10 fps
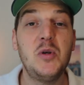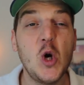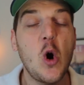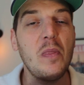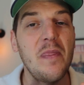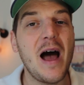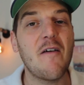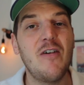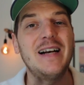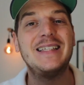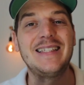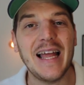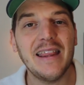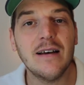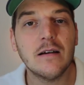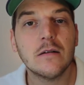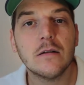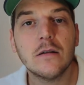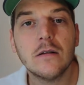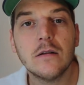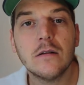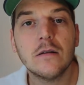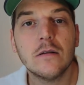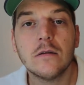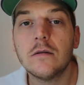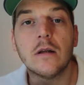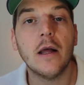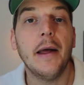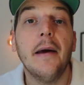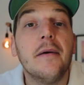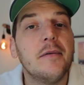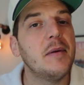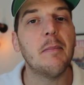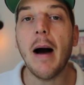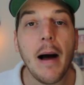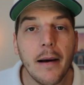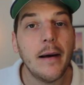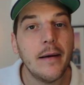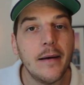Bjornar Valstad. Euh, je sais pas.